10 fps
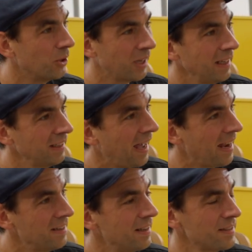konkreten
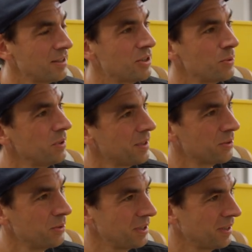Anlass dazu,
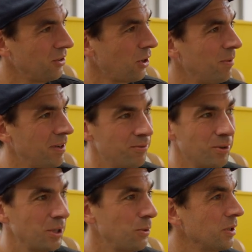dass du dich dann nochmal
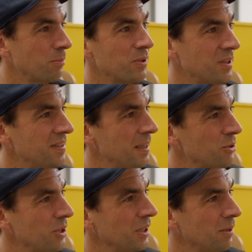wirklich 100%
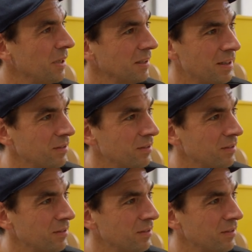selbstständig gemacht